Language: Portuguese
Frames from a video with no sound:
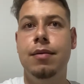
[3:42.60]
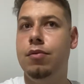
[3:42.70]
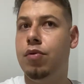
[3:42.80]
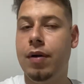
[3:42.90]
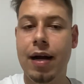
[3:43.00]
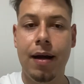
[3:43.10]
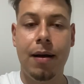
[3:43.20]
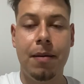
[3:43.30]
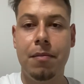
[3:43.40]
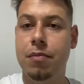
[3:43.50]

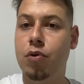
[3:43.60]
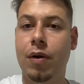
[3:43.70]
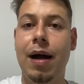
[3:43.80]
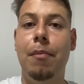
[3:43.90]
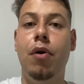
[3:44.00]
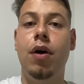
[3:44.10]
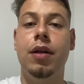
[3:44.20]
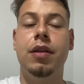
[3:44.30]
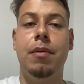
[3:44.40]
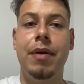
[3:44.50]
tocar, tocar bola
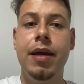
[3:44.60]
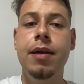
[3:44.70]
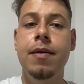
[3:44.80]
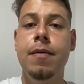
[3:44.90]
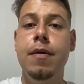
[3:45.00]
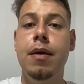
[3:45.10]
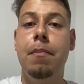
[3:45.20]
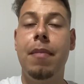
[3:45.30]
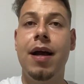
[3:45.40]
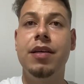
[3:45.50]
também,
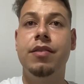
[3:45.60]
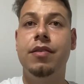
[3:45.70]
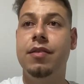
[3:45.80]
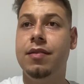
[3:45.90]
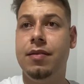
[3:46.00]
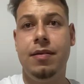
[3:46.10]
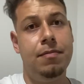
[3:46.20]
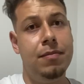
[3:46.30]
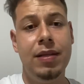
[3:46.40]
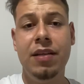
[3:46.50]
mas
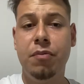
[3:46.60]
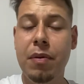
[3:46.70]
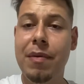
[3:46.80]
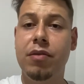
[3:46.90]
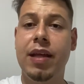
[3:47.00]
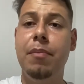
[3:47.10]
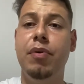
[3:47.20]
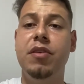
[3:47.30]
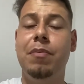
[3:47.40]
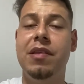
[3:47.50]
nesse primeiro tempo
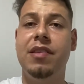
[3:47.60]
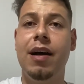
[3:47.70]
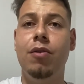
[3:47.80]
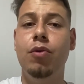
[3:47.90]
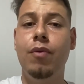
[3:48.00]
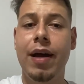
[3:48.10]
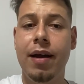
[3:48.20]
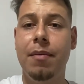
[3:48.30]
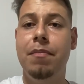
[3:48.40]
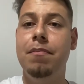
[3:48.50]
em especial não
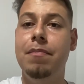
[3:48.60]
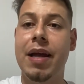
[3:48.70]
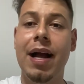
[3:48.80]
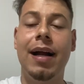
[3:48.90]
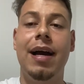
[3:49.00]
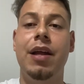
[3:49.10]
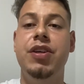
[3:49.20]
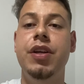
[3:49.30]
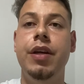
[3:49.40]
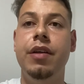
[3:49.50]
era bem a cara
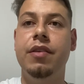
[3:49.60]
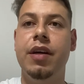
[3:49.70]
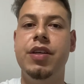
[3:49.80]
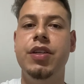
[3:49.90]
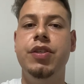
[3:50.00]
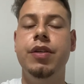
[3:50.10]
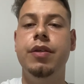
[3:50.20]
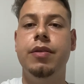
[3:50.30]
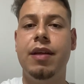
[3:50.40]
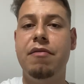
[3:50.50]
de início que a
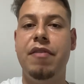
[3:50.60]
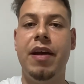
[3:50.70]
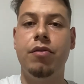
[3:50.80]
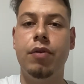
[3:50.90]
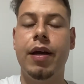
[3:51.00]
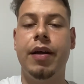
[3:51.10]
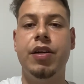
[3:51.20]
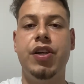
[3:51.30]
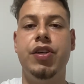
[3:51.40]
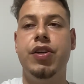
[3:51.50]
gente tá vendo, né? Que a
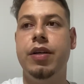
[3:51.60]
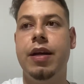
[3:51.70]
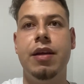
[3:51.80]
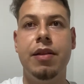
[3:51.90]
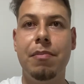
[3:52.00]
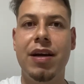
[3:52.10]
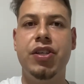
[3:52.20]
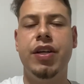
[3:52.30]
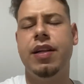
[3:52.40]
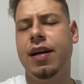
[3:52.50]
gente ainda
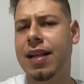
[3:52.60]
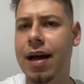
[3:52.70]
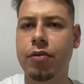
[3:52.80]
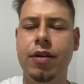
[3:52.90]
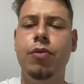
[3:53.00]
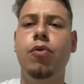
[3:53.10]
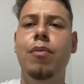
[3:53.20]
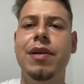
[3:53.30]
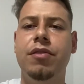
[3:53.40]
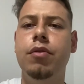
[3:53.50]
imagina. Claro, tá no
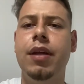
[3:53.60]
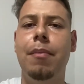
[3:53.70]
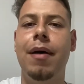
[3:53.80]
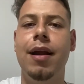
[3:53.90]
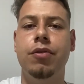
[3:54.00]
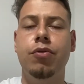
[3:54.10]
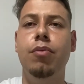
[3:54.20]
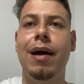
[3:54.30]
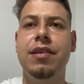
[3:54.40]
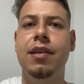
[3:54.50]
começo do trabalho, tudo
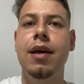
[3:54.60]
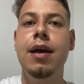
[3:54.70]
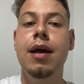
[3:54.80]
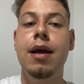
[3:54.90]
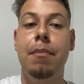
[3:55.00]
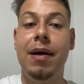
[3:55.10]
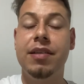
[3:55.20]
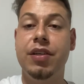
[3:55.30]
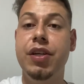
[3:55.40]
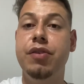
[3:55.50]
mais mas
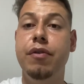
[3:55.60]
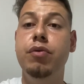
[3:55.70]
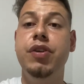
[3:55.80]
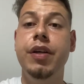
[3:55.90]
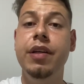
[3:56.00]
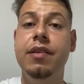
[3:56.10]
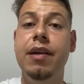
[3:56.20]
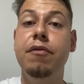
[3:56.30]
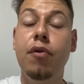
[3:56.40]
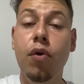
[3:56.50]
a gente viu o Diniz
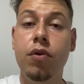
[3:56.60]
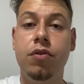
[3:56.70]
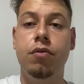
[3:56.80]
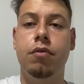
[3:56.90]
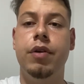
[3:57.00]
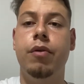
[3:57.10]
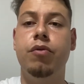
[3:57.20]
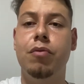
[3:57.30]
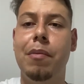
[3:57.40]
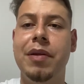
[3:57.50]
nervoso em
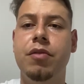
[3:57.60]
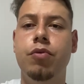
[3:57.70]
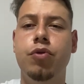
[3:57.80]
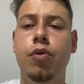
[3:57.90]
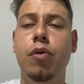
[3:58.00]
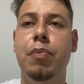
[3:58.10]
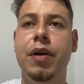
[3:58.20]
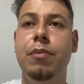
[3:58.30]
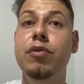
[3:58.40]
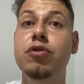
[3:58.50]
alguns momentos do jogo,
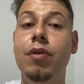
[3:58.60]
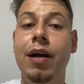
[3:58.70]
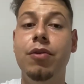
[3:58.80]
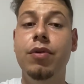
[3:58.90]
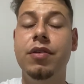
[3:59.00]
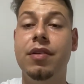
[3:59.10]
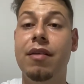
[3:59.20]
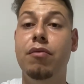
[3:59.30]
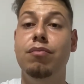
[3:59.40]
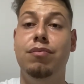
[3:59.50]
porque muitos jogadores estavam